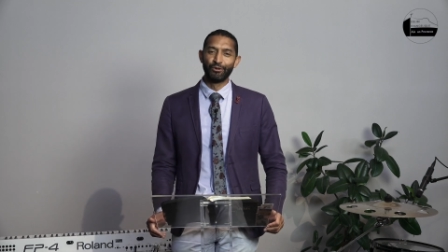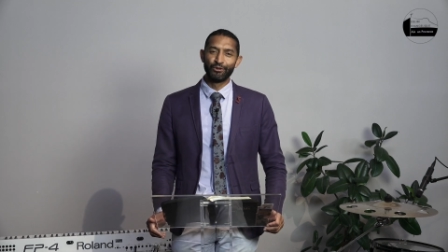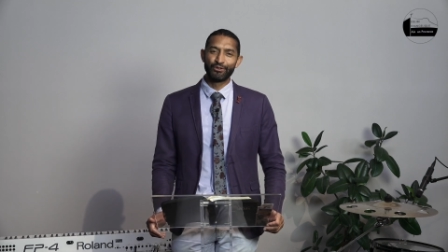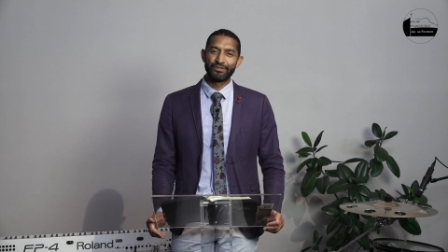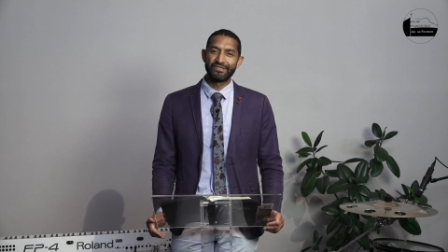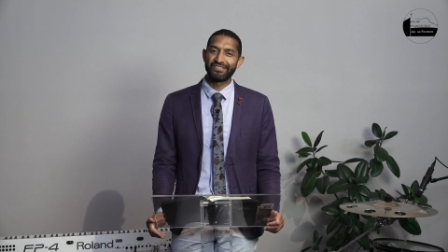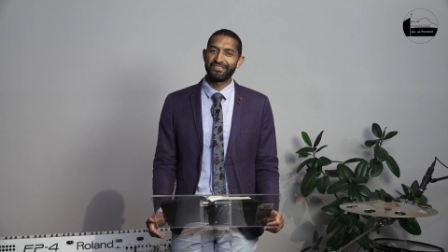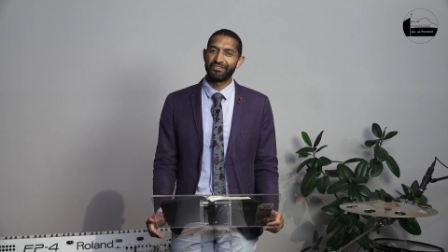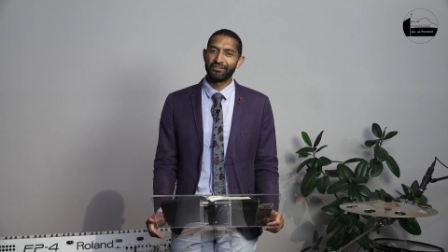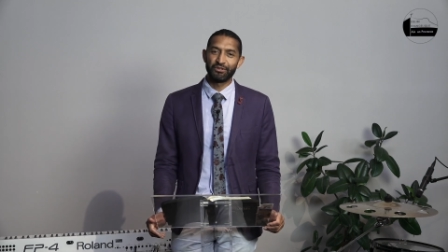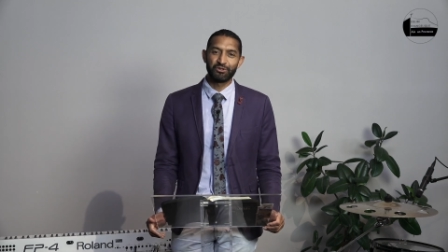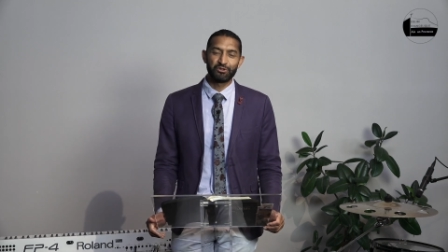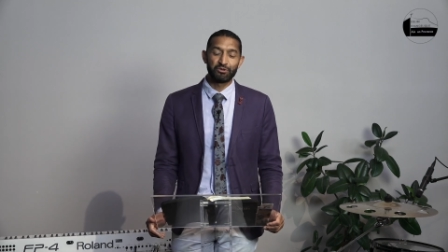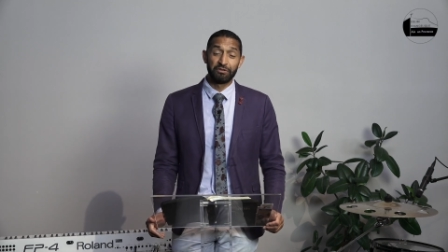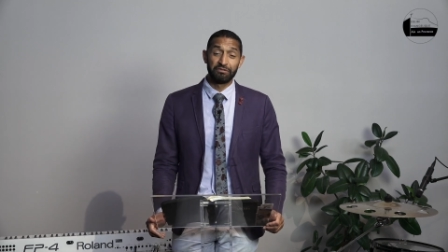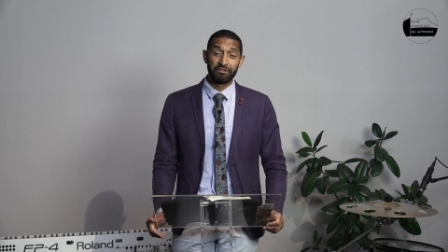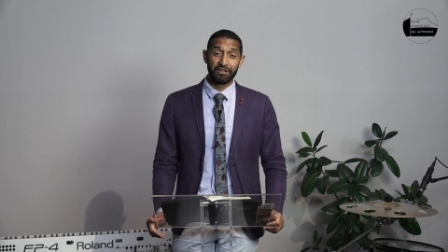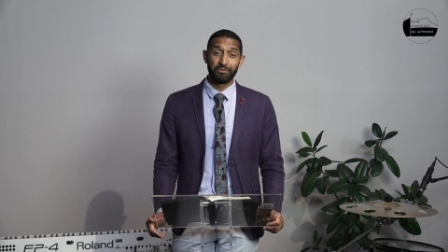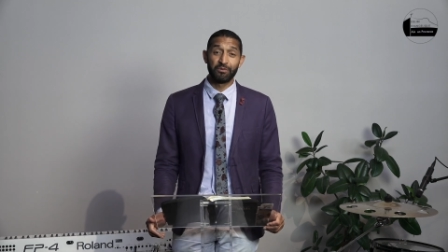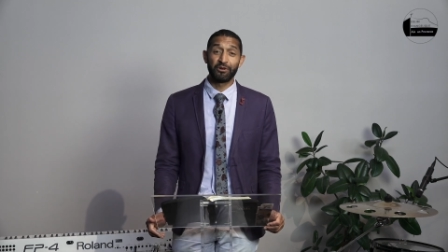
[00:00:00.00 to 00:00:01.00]
Seigneur
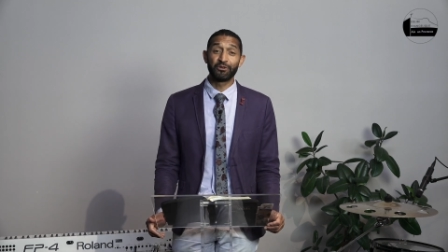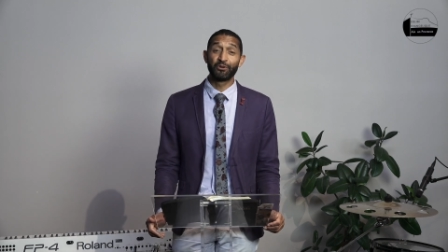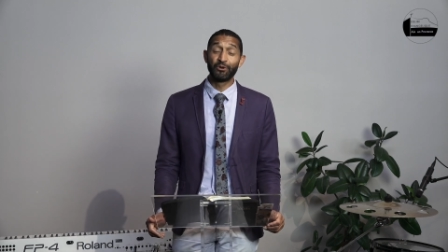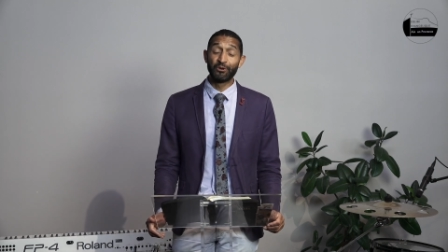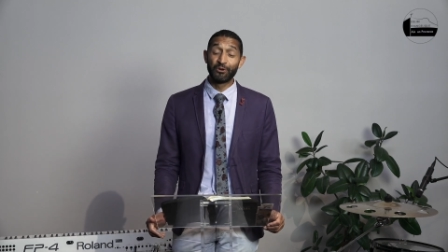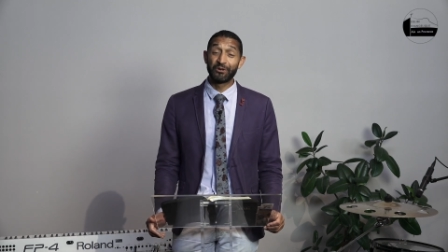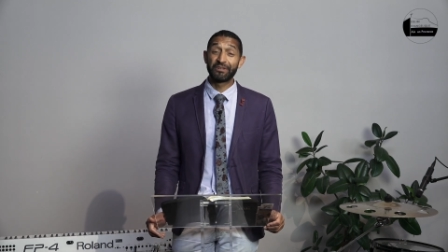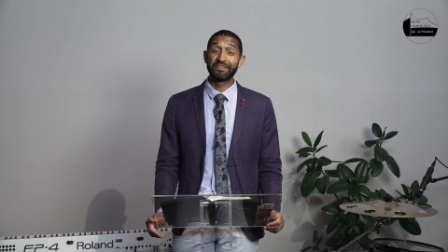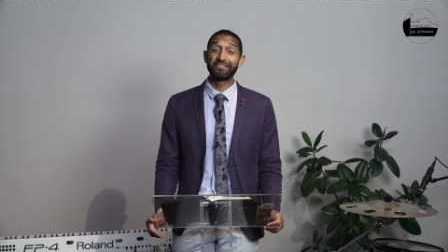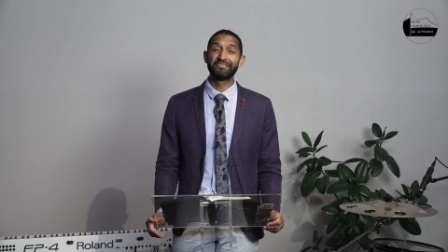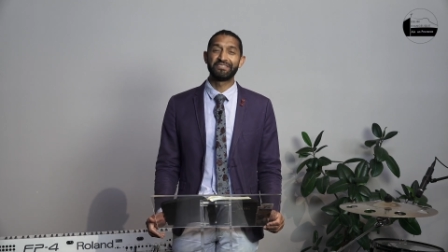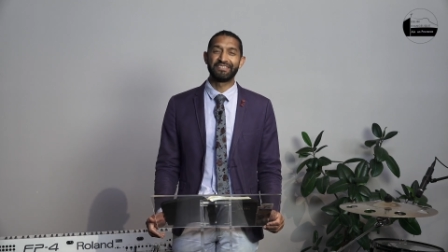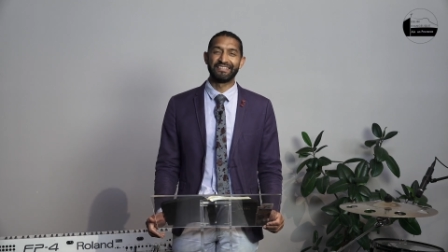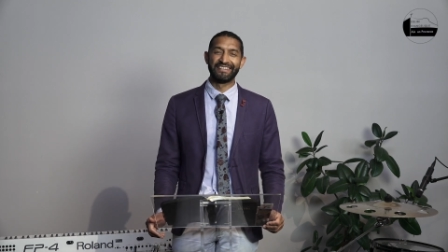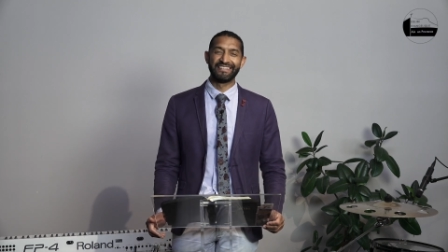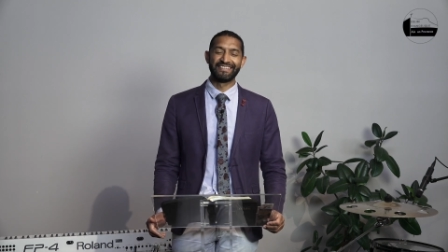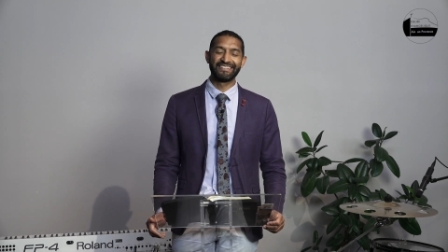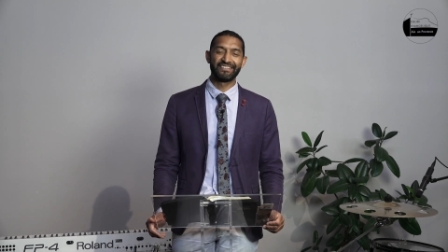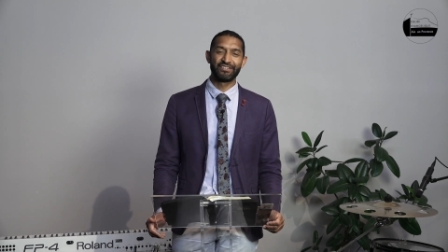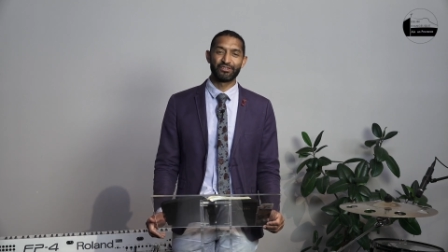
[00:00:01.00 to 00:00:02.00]
soit vraiment
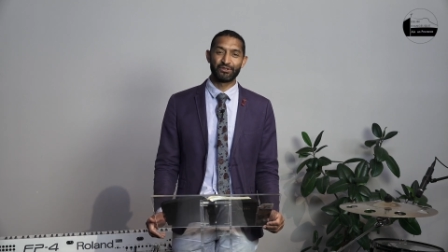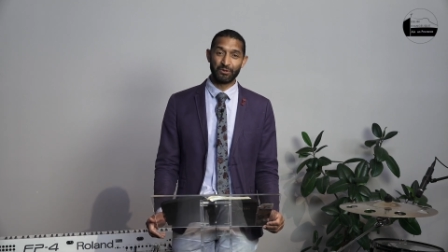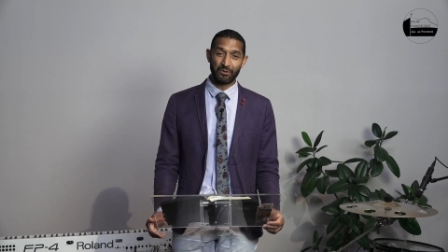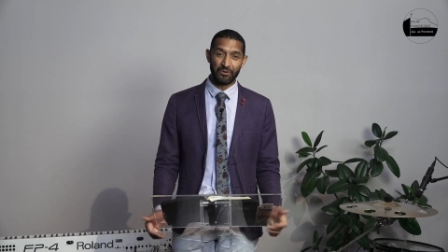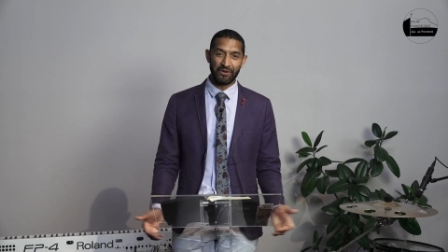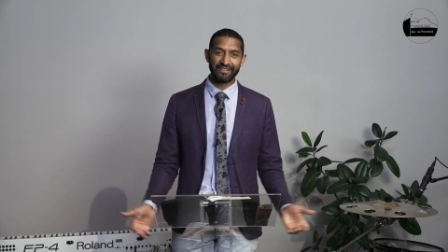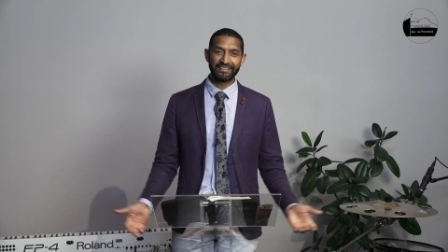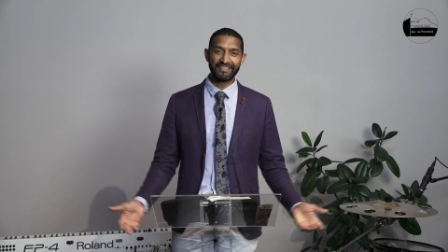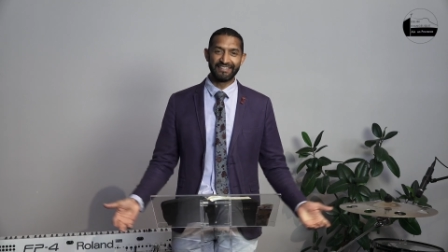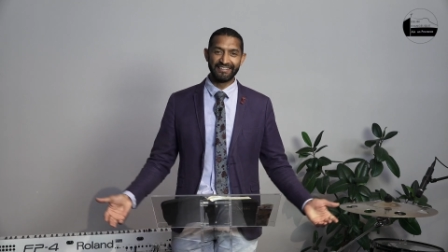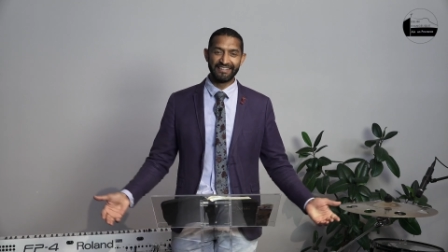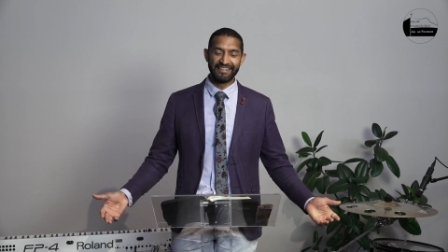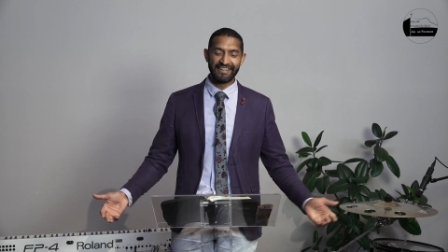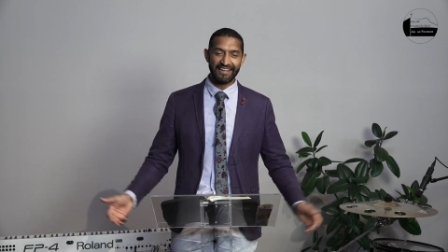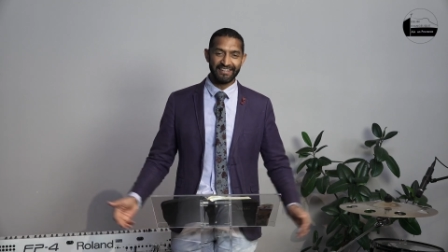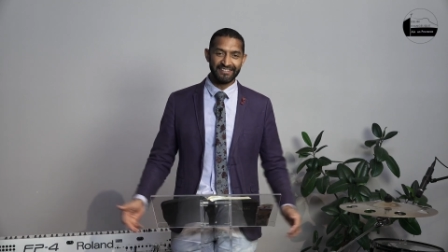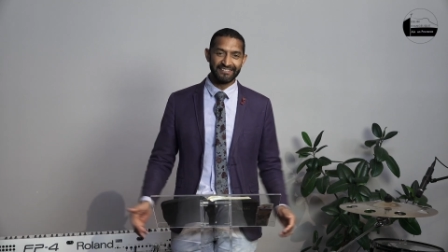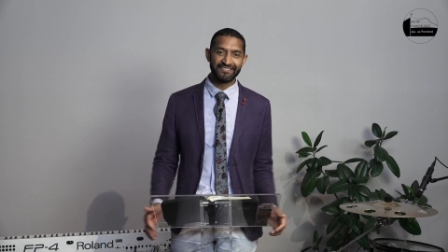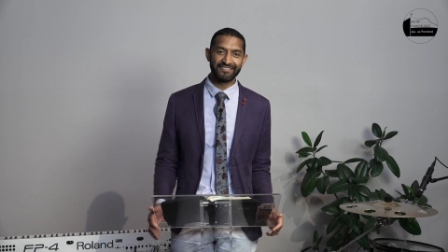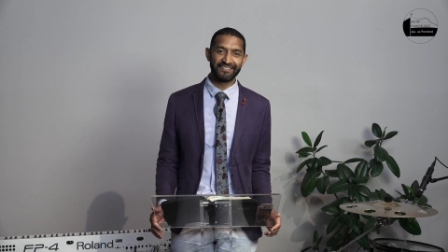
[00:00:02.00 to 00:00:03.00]
glorifié. Je crois qu'il
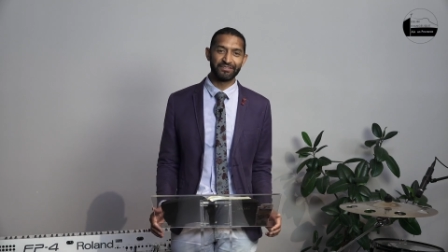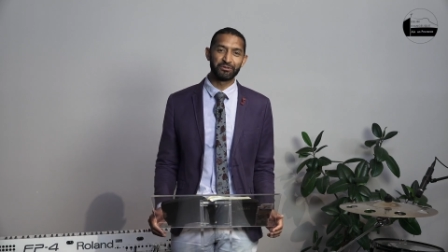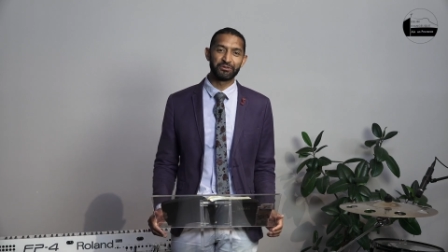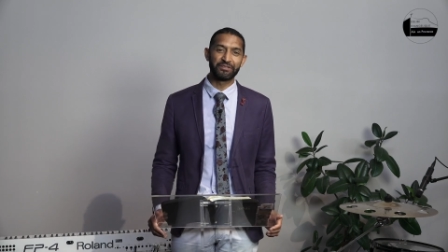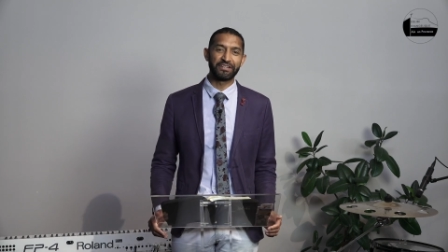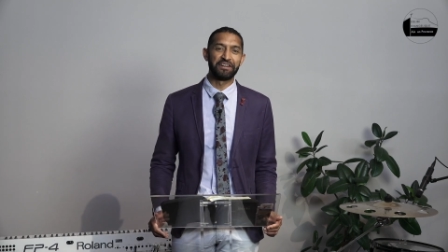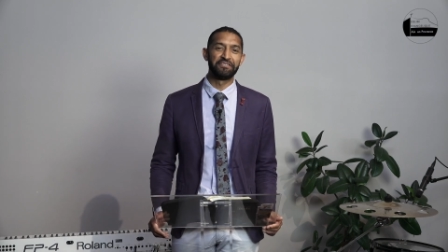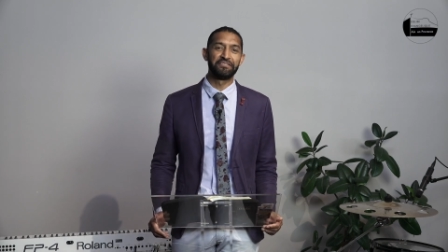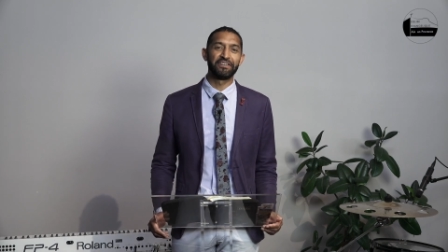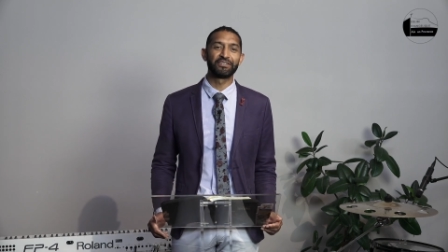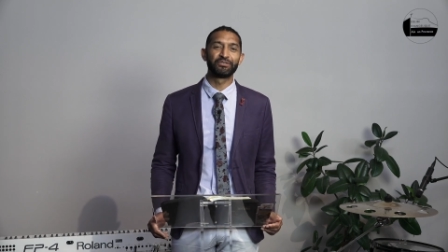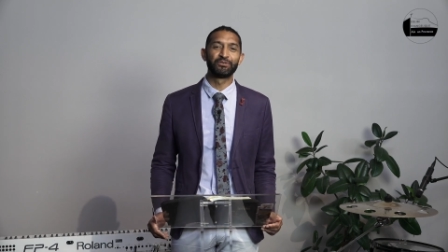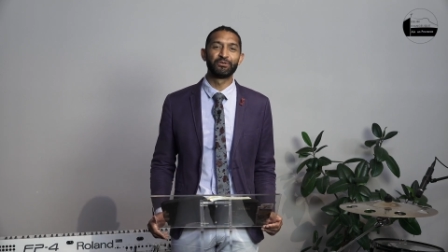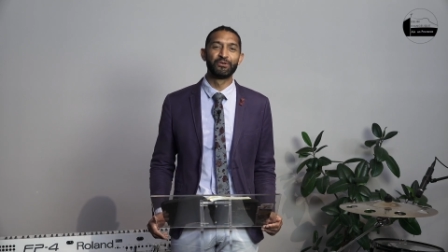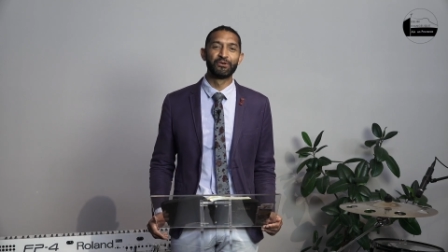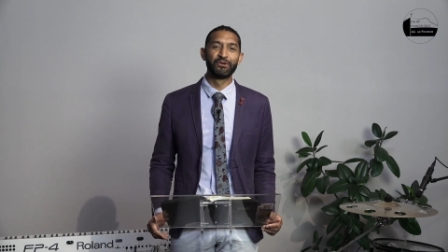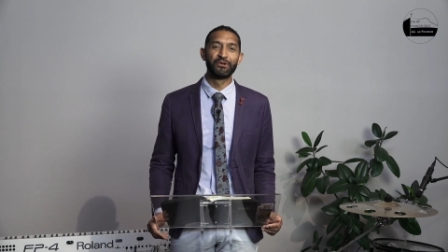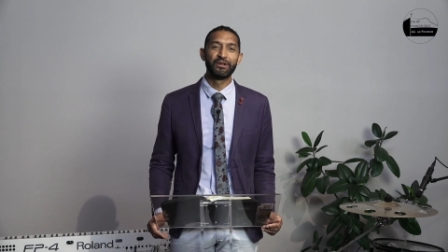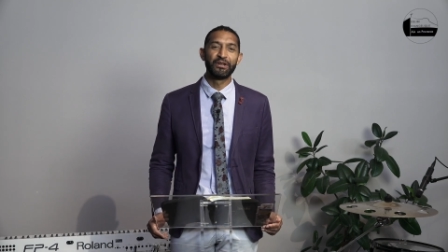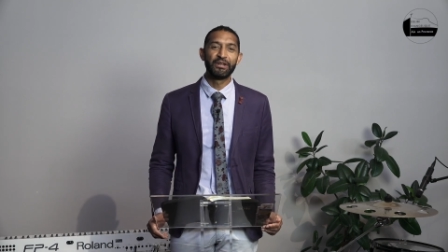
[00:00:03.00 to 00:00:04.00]
l'a été au travers
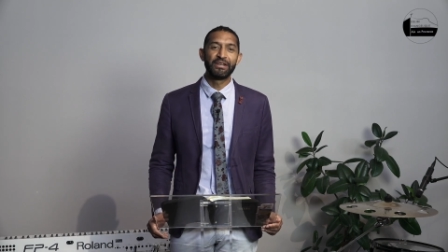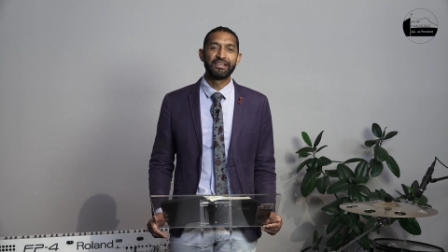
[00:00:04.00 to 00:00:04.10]
de,